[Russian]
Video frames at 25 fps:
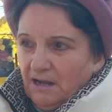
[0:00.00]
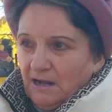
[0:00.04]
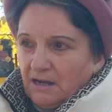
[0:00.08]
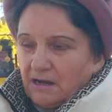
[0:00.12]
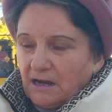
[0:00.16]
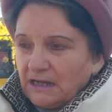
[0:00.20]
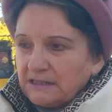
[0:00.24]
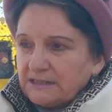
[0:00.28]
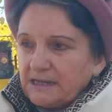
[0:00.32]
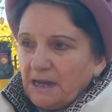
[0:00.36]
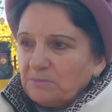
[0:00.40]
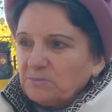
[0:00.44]

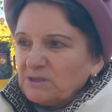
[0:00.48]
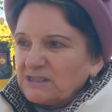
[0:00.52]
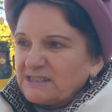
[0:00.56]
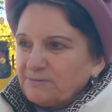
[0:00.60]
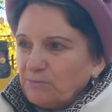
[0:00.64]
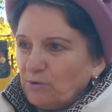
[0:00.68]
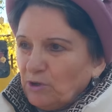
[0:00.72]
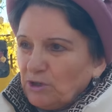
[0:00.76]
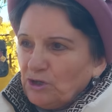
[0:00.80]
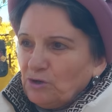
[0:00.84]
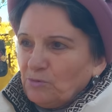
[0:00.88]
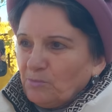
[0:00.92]
когда мы
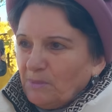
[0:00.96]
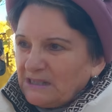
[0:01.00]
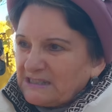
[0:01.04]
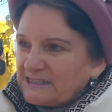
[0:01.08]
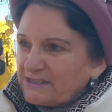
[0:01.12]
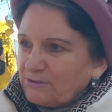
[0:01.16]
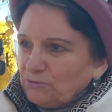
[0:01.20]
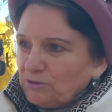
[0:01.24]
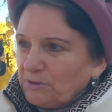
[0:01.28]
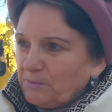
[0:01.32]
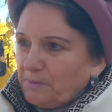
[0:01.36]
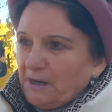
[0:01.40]
звоним в
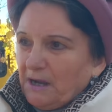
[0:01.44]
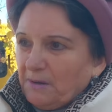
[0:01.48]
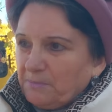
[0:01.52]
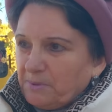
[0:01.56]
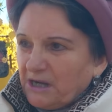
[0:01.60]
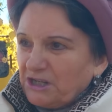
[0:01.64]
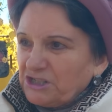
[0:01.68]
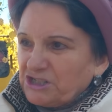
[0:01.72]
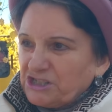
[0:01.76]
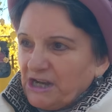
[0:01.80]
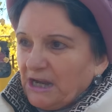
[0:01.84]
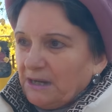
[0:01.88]
Москву, например,
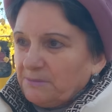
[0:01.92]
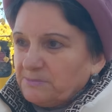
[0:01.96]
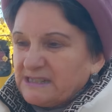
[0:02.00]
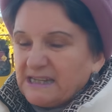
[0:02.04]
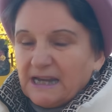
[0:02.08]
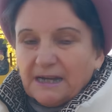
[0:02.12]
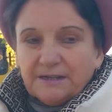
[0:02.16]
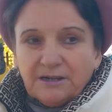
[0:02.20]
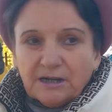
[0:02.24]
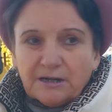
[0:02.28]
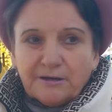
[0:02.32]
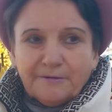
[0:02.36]
обращаемся,
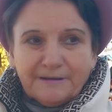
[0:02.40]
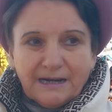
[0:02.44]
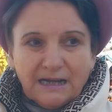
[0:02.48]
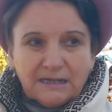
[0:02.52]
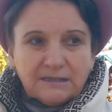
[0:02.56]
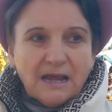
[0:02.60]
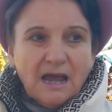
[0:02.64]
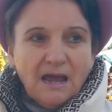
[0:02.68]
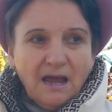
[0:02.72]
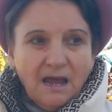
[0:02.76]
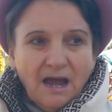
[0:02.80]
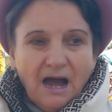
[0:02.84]
они говорят,
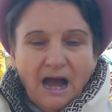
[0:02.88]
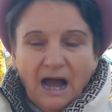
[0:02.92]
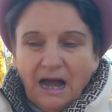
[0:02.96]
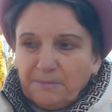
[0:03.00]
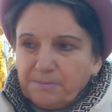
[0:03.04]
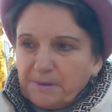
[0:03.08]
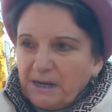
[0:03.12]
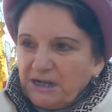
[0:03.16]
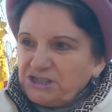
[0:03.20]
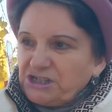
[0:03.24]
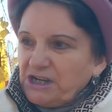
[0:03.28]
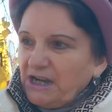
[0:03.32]

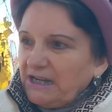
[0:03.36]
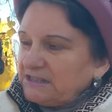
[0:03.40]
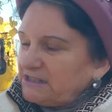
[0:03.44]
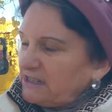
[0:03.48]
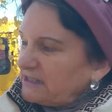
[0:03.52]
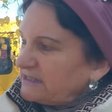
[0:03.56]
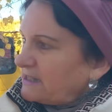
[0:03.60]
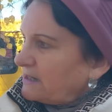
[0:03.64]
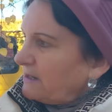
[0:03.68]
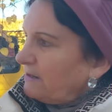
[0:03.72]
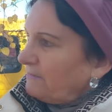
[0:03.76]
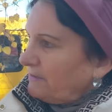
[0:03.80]

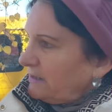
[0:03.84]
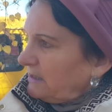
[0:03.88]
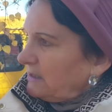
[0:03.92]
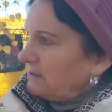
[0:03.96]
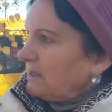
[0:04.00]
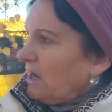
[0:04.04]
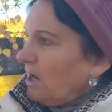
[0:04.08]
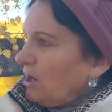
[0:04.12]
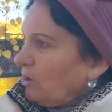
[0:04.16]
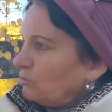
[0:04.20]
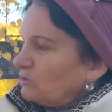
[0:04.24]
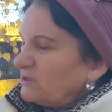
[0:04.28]
обращайтесь, говорят,
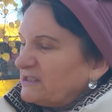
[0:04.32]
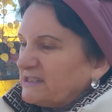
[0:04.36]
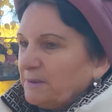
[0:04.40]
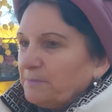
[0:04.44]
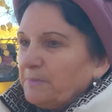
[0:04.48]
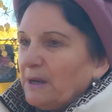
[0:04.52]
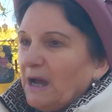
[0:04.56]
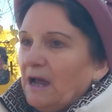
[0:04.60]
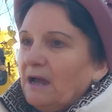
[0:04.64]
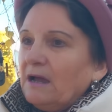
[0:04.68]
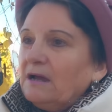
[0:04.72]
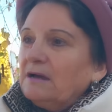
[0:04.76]
у
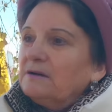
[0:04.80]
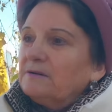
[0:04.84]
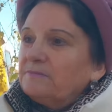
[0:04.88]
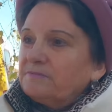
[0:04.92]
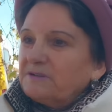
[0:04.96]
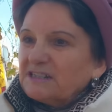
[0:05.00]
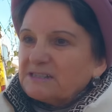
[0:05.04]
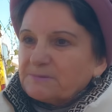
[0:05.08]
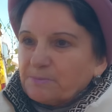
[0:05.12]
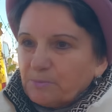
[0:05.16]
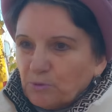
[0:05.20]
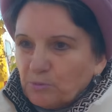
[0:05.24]
себя в
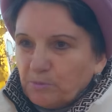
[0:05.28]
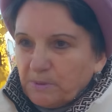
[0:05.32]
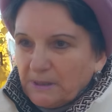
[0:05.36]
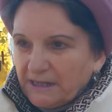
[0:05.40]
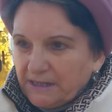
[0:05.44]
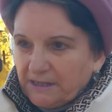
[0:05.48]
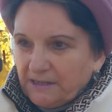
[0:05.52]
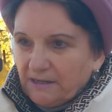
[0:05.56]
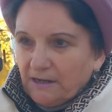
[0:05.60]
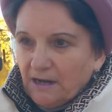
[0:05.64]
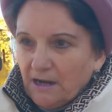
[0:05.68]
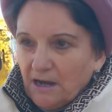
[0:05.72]

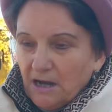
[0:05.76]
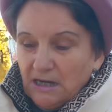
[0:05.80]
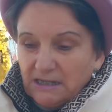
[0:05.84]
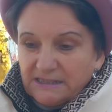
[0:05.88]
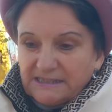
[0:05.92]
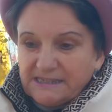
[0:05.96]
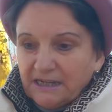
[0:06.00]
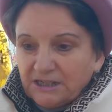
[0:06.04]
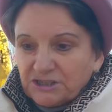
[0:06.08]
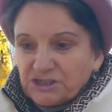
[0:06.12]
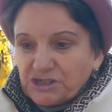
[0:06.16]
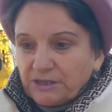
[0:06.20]
республике.
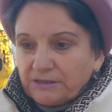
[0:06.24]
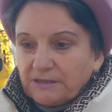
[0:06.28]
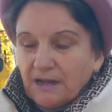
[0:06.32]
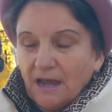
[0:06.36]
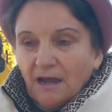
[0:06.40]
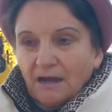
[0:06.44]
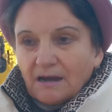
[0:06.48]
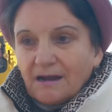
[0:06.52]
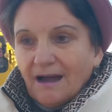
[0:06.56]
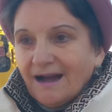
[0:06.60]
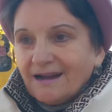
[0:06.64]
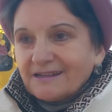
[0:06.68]
Значит,
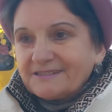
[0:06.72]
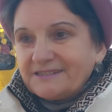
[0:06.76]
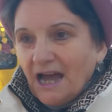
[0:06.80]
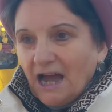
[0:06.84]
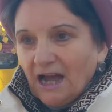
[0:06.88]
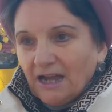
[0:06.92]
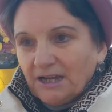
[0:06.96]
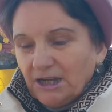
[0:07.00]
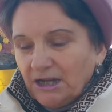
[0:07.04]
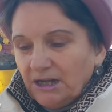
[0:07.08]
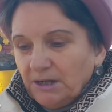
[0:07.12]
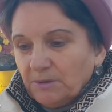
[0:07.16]

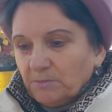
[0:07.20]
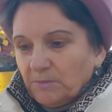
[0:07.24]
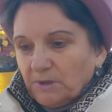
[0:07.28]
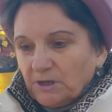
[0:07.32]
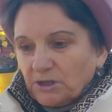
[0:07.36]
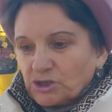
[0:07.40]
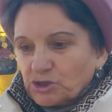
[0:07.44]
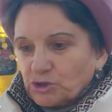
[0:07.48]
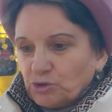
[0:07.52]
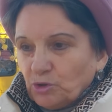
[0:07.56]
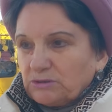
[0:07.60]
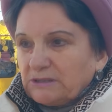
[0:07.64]
когда им
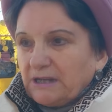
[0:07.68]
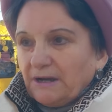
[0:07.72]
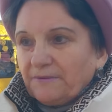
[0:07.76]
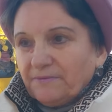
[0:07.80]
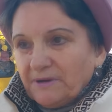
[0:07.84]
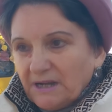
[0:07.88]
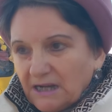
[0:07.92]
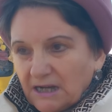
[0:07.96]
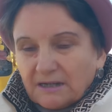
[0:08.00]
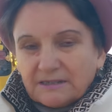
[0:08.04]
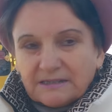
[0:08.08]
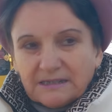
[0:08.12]
что-то
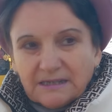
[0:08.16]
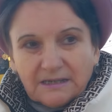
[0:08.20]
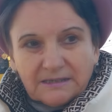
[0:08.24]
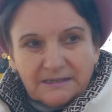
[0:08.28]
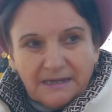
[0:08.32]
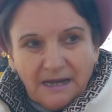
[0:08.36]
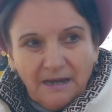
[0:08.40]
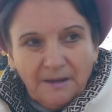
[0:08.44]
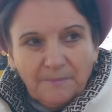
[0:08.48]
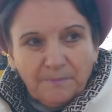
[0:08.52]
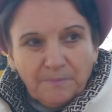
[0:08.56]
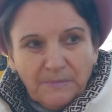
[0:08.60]
выгодно,
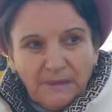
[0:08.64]
да,